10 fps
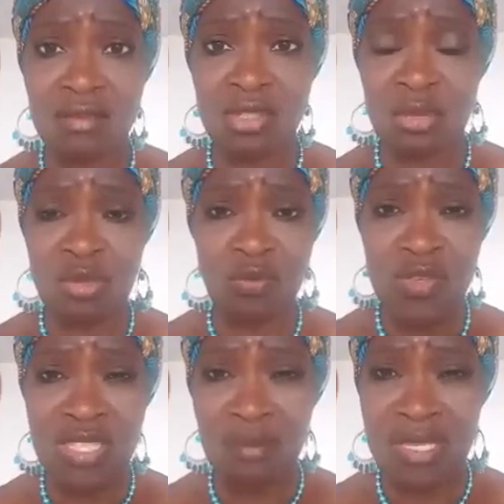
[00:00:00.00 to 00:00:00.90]
Je crois que son
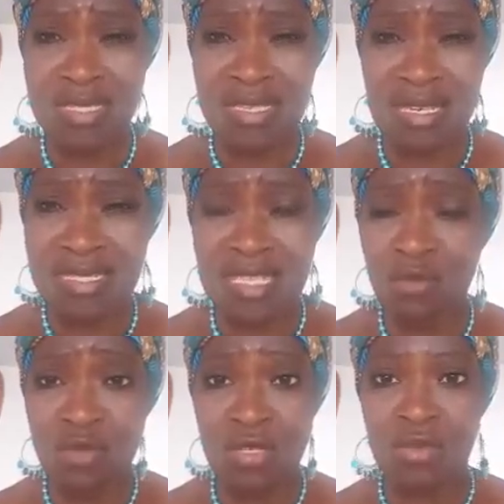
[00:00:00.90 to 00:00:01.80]
fils s'appelait Célestin
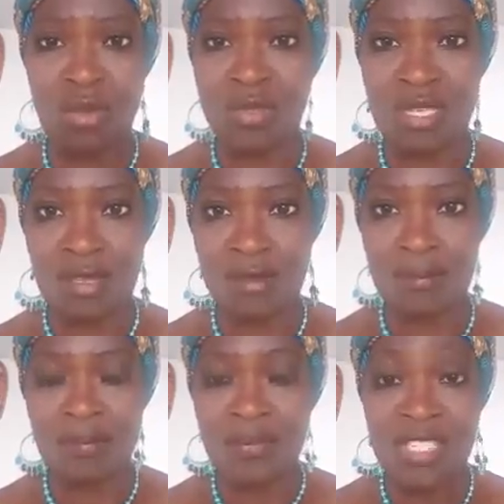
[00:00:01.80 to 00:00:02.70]
ou quelque chose comme ça.
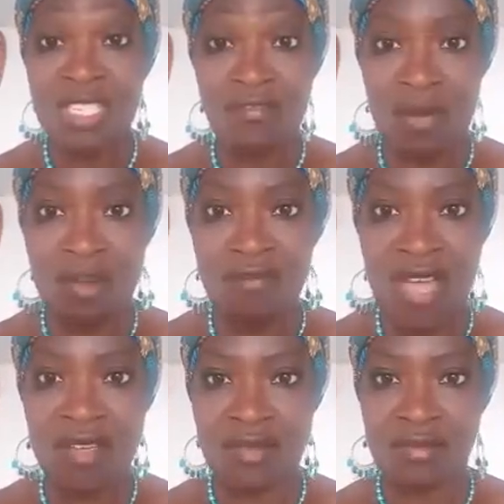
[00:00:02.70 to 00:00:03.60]
C'est vraiment
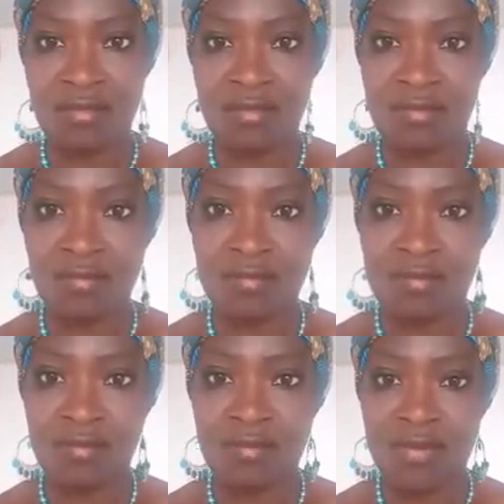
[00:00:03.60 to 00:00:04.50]
vague.
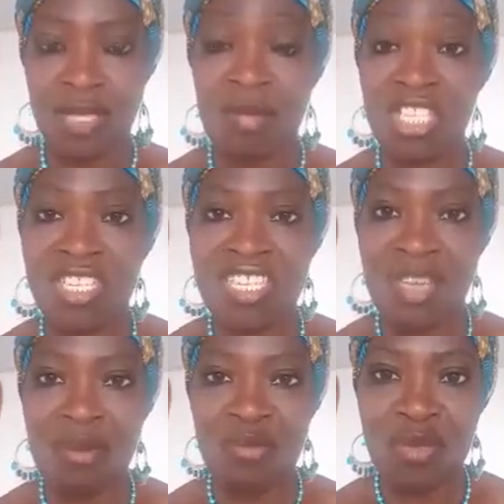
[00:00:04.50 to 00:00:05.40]
Mais je n'ai
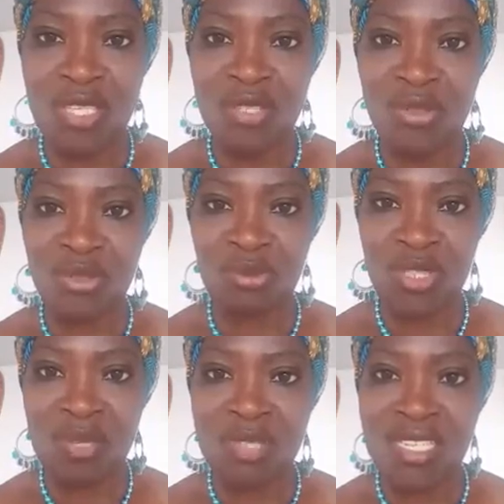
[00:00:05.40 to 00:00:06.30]
jamais oublié le nom de mon
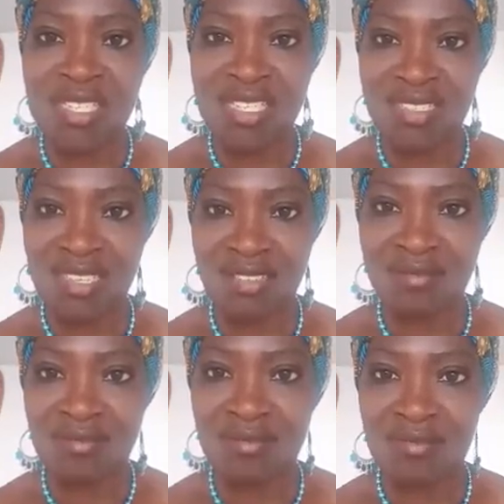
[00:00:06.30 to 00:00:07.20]
ami Lisseta,
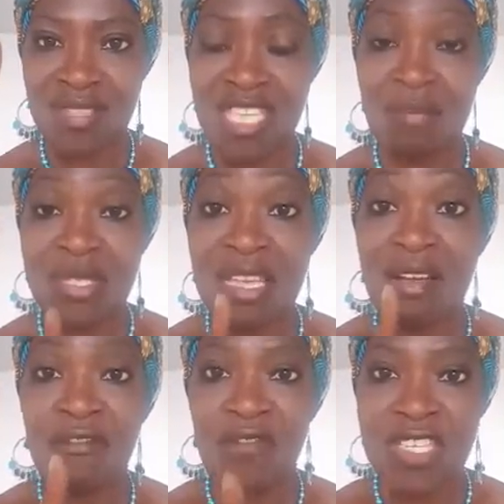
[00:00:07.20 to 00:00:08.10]
qui habitait
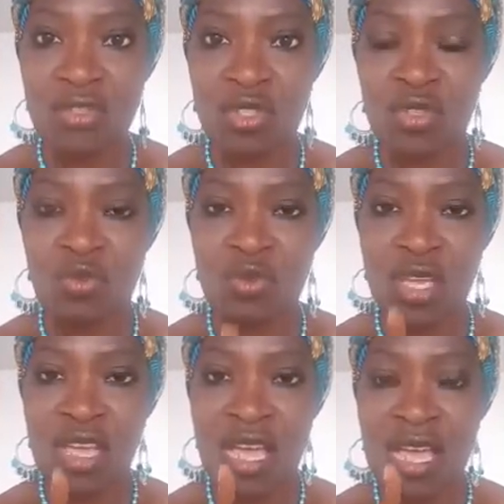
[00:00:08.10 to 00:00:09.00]
en face de chez nous,
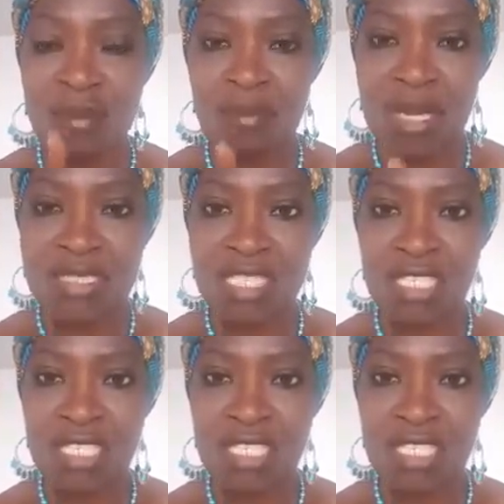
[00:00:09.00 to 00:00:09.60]
à, à